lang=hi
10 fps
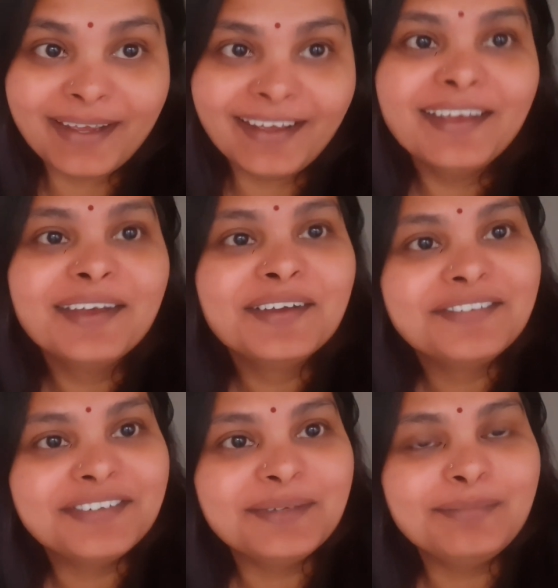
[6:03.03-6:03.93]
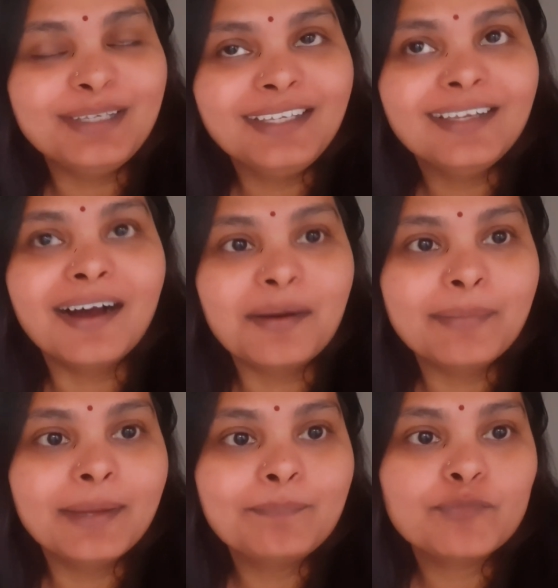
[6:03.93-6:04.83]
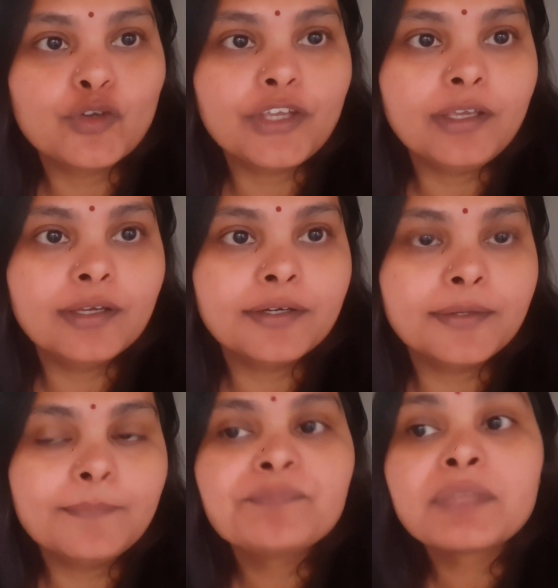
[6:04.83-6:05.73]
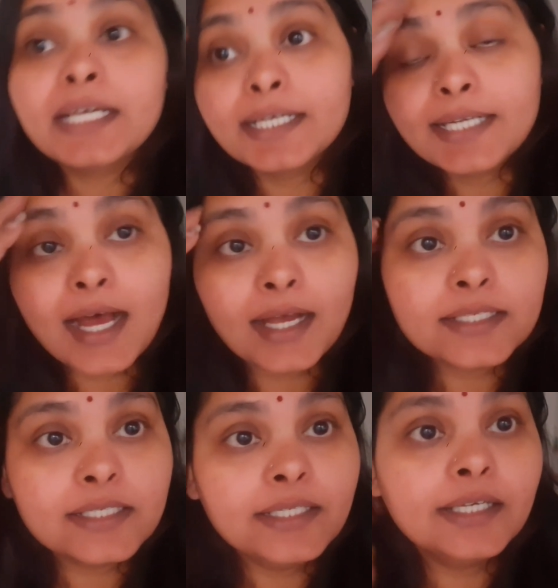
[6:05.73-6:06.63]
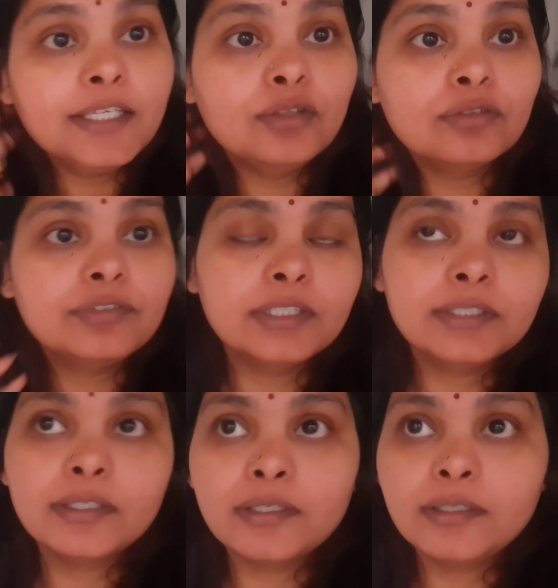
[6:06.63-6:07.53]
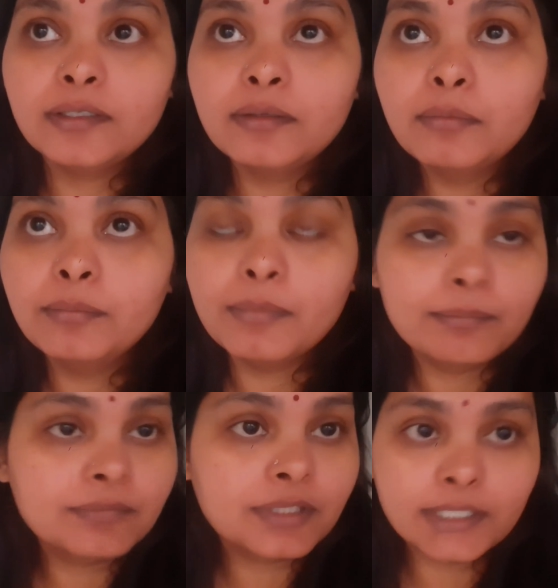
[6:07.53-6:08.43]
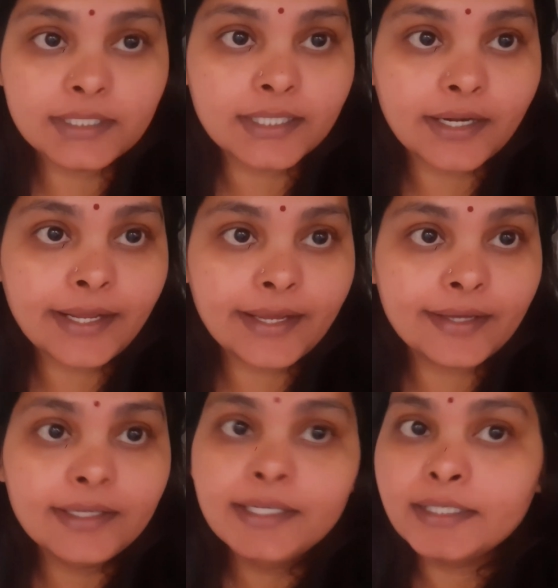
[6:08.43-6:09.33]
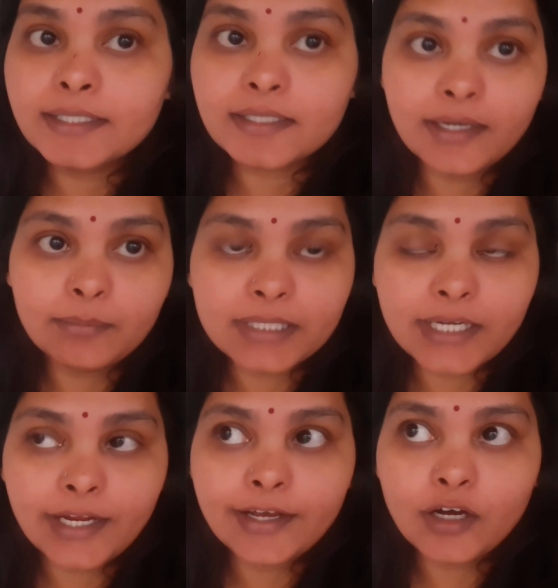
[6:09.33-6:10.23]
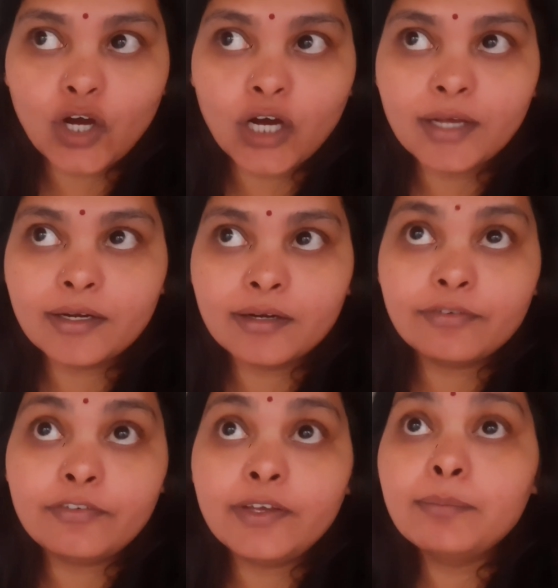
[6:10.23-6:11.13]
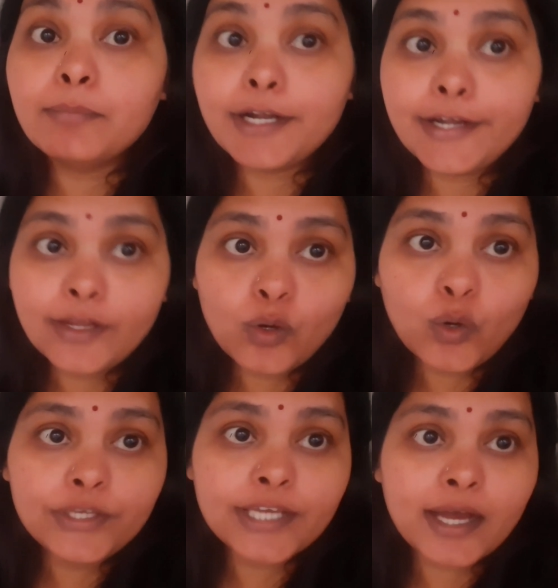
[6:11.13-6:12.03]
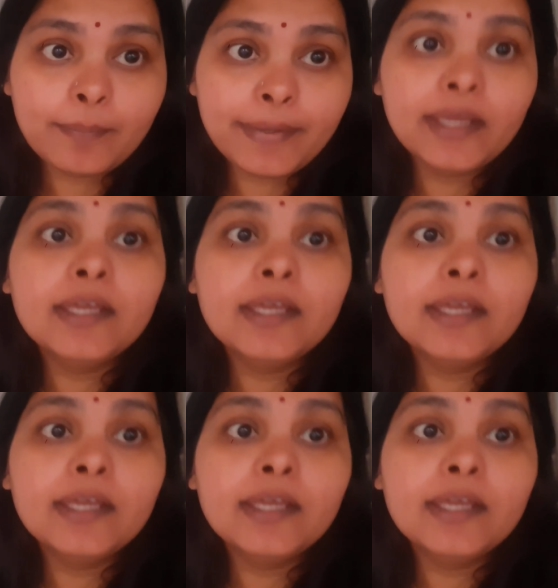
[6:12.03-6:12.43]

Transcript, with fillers: है फिर भी काम है क्योंकि अगर आज नहीं गई तो फिर कल संडे है कल संडे बंद रहेगा और फिर मंडे को यहाँ पे